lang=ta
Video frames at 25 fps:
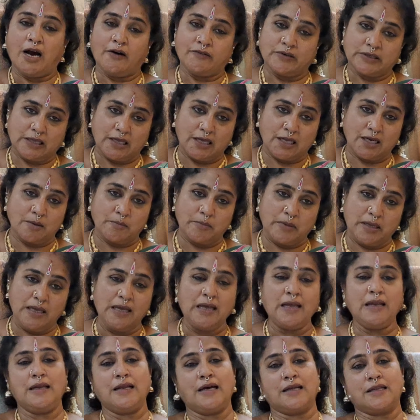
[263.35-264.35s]
அவதாரமே
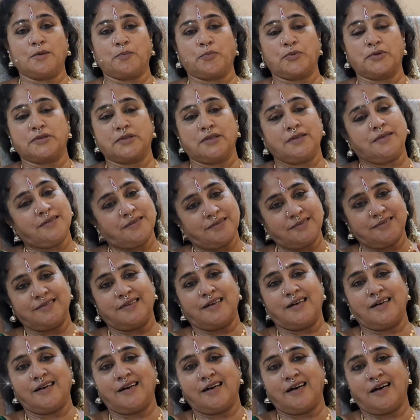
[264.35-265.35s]
இல்லாத புருஷன்
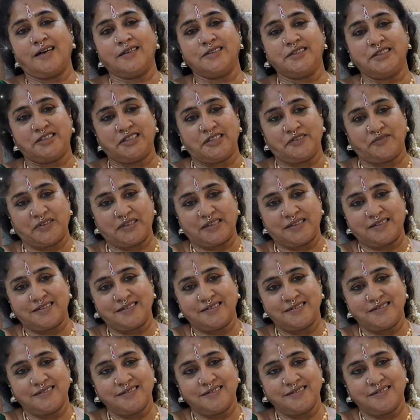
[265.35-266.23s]
ஆதிசிவன்